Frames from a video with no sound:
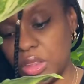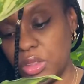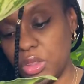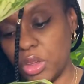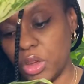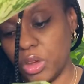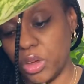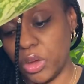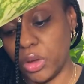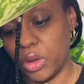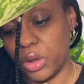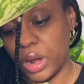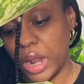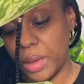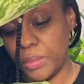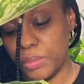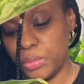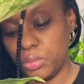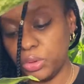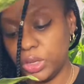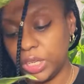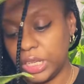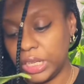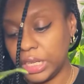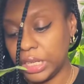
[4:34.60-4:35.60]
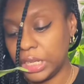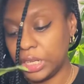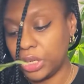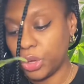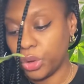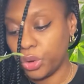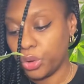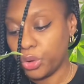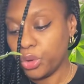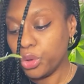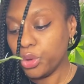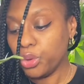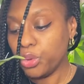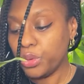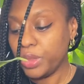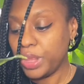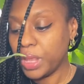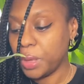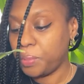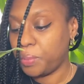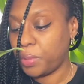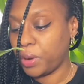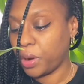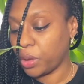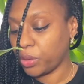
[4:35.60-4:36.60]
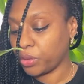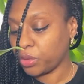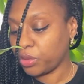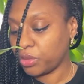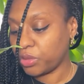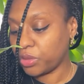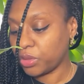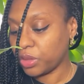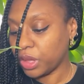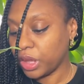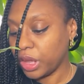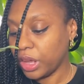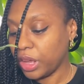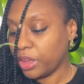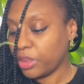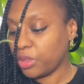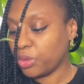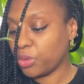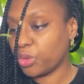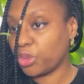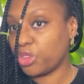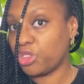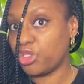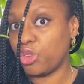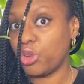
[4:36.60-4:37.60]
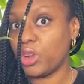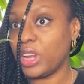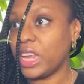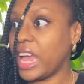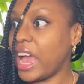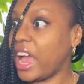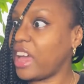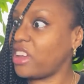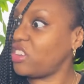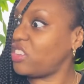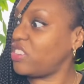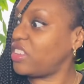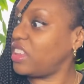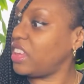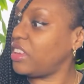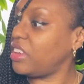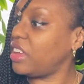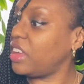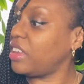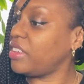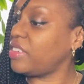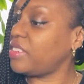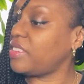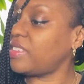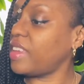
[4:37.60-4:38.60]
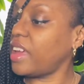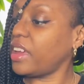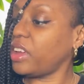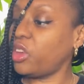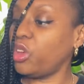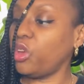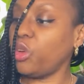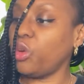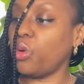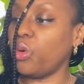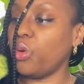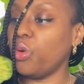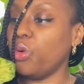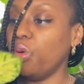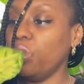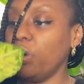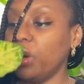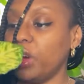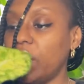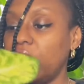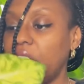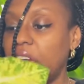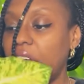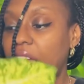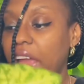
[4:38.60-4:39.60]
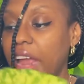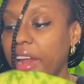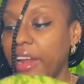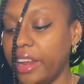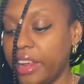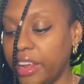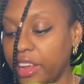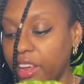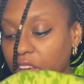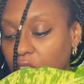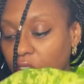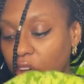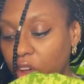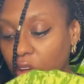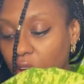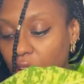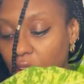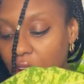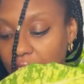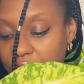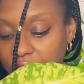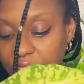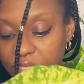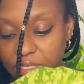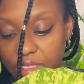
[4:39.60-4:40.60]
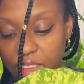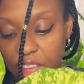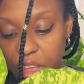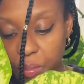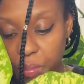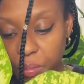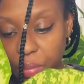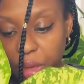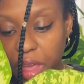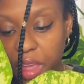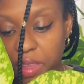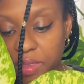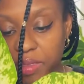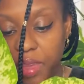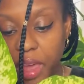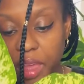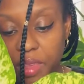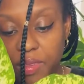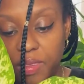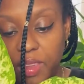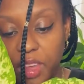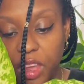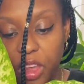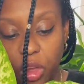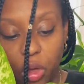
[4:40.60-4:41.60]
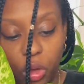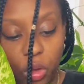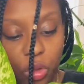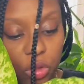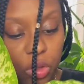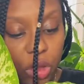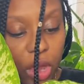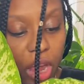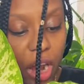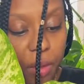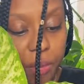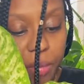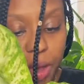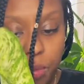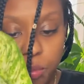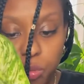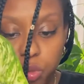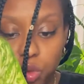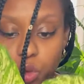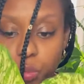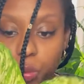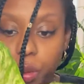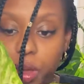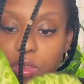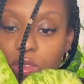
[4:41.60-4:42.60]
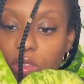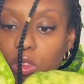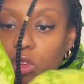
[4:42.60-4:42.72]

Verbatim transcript: dans la boutique Le Goût des Plantes. Donc je l'ai achetée 5 euros. Elle est assez épaisse, assez grande. Elle m'a plu parce